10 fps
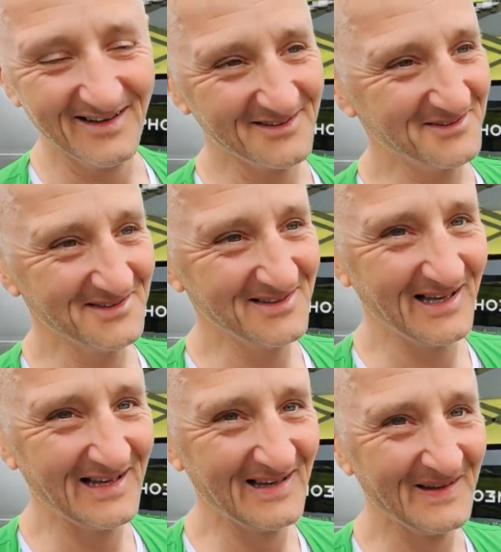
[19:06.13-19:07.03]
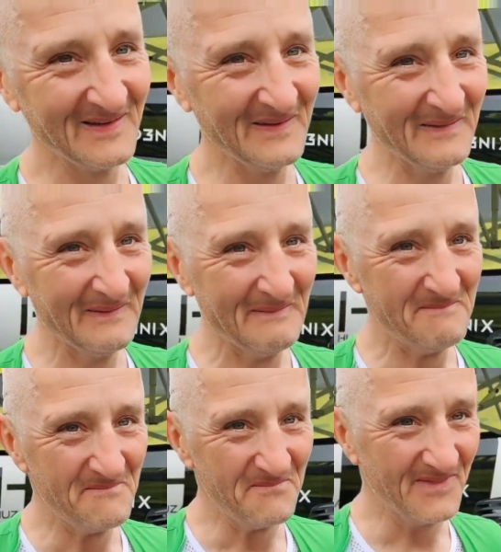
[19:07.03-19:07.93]
No ale to wy też wolno nie
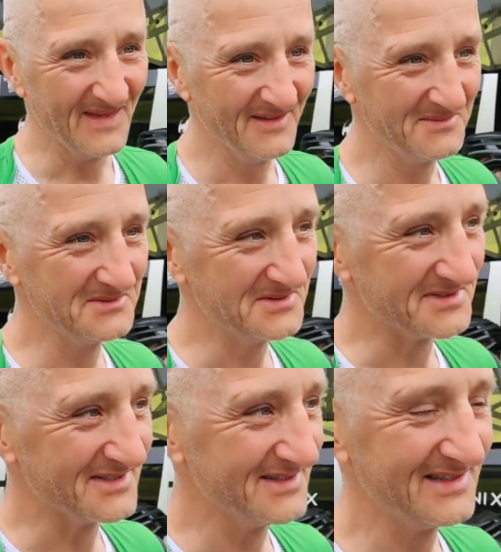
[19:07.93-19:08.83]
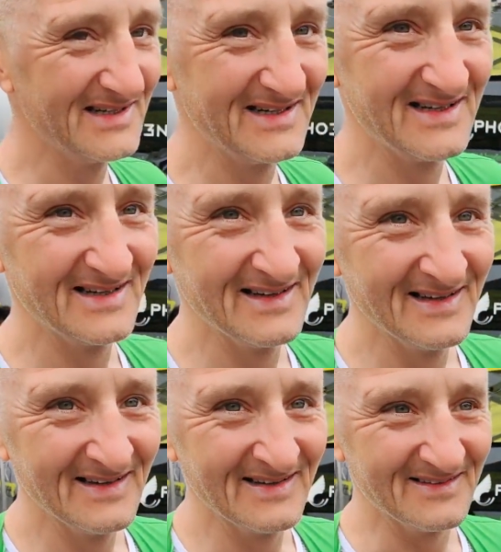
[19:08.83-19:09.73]
jeździcie. No, no Strasznie no. no. szybko jeździmy
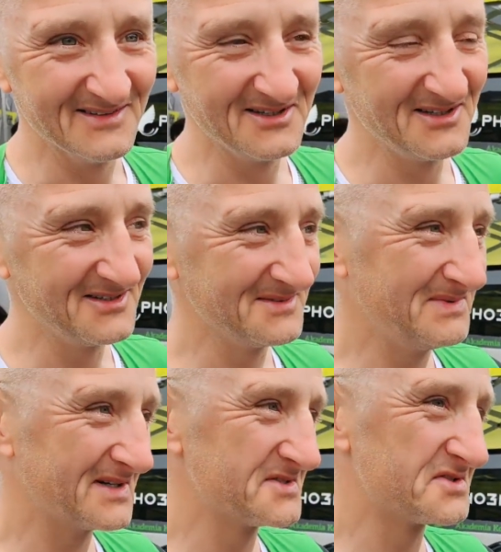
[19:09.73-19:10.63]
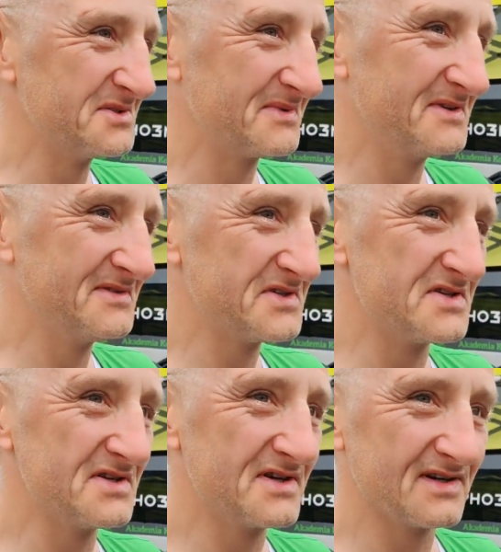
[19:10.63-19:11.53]
chyba. No, bardzo szybki wyścig.